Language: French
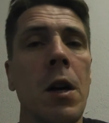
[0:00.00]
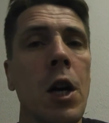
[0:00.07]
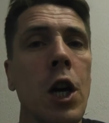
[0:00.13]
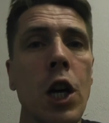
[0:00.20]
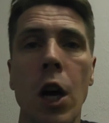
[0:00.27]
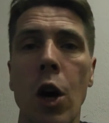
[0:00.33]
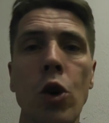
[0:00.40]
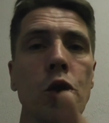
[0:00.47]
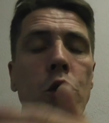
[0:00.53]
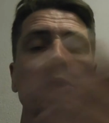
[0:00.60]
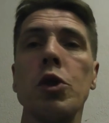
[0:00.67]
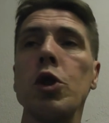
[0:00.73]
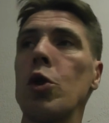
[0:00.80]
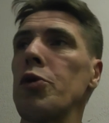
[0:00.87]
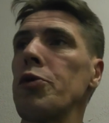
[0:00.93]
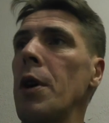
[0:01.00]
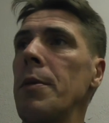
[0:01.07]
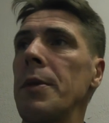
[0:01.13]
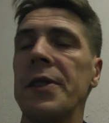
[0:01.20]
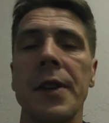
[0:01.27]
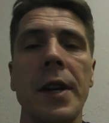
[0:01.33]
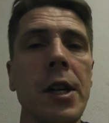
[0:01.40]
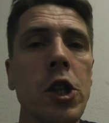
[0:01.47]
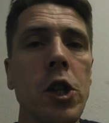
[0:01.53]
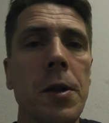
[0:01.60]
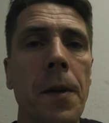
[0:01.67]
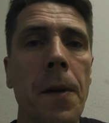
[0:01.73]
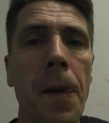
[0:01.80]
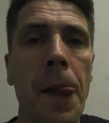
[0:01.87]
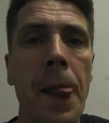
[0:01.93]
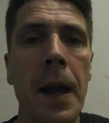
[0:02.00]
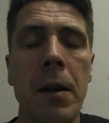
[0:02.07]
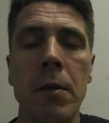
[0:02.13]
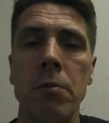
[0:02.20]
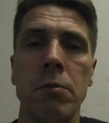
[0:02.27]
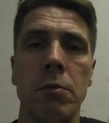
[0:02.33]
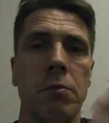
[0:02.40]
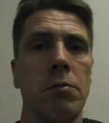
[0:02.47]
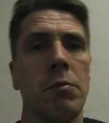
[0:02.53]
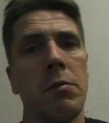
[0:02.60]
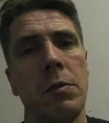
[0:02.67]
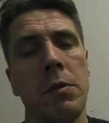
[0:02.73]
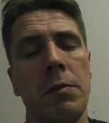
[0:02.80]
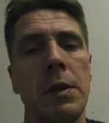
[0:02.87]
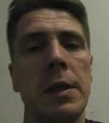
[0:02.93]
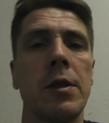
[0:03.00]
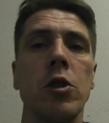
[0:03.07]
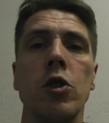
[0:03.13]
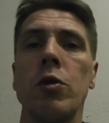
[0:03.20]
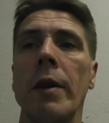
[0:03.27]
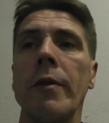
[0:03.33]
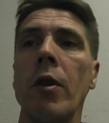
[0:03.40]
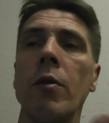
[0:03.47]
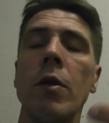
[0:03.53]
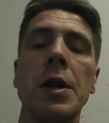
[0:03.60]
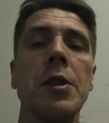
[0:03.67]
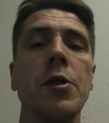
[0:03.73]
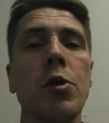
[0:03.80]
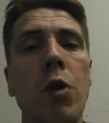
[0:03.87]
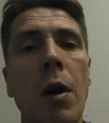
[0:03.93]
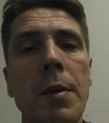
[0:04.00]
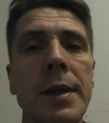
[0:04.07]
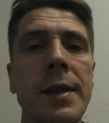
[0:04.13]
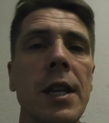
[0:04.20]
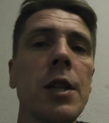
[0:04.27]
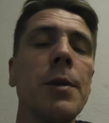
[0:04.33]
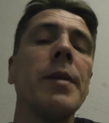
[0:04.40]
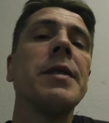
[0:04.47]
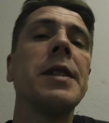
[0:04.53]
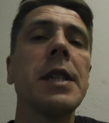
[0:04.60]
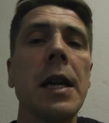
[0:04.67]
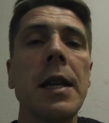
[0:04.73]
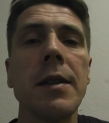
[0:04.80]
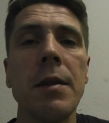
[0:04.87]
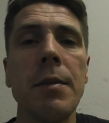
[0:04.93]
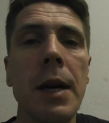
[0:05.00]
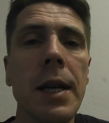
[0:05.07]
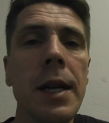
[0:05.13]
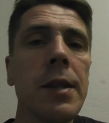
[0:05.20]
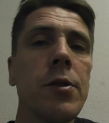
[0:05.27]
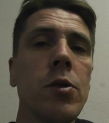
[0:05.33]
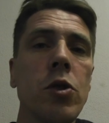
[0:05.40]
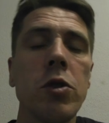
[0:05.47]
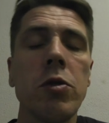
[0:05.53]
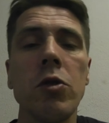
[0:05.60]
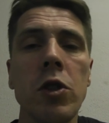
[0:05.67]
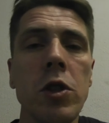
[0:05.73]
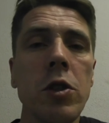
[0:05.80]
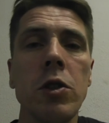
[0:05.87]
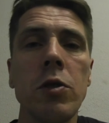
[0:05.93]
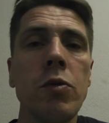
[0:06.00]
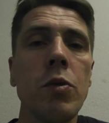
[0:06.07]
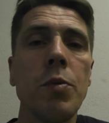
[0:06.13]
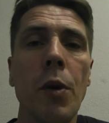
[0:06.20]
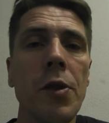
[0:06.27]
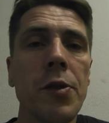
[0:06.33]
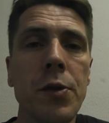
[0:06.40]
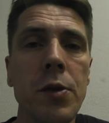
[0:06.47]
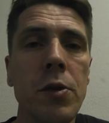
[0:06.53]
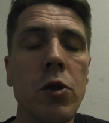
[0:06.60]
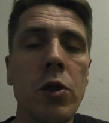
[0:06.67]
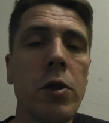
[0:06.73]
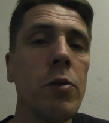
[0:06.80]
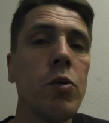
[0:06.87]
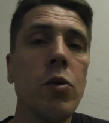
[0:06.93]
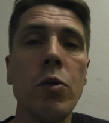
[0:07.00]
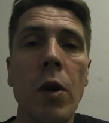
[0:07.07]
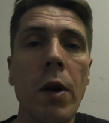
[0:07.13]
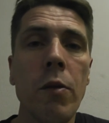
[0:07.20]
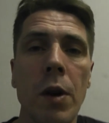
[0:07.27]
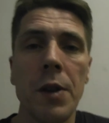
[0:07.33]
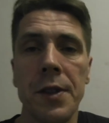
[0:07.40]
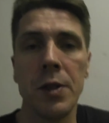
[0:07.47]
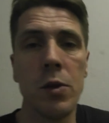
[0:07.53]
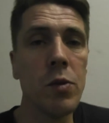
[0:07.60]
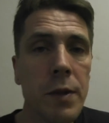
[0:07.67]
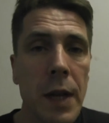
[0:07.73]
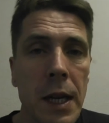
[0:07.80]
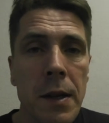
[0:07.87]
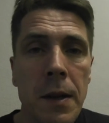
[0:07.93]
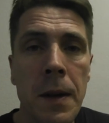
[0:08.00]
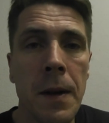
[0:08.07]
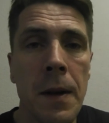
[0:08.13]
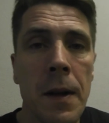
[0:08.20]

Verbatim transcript: Et là, aujourd'hui, je reçois un message. Parce que je lui avais envoyé deux, trois messages. Elle m'avait dit qu'elle était malade. Donc, j'ai voulu, prendre, voulu avoir ses nouvelles.